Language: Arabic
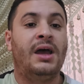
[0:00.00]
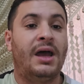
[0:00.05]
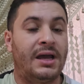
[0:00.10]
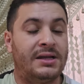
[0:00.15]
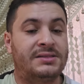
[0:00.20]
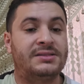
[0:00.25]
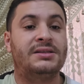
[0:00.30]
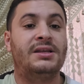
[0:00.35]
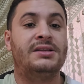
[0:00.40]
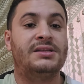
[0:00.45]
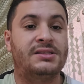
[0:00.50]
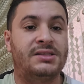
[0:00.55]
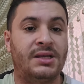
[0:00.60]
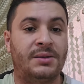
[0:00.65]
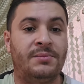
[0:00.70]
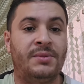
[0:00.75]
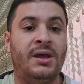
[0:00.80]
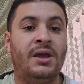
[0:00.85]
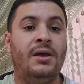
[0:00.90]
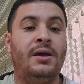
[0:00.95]

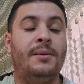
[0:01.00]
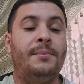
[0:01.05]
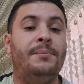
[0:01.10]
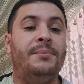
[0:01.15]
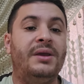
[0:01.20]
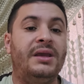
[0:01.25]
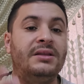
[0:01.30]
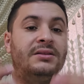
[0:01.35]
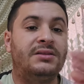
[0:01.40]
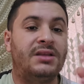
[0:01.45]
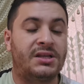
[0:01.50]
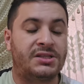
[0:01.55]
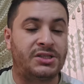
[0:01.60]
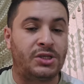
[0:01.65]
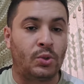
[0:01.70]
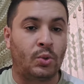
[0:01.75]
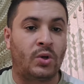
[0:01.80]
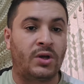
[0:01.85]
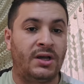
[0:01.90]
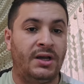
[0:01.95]
اتحسم مين
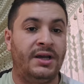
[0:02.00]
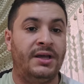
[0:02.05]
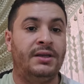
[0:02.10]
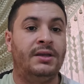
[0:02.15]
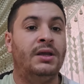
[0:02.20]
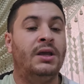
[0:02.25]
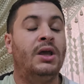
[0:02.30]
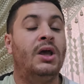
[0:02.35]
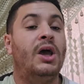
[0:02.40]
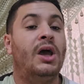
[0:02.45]
داس يوقعن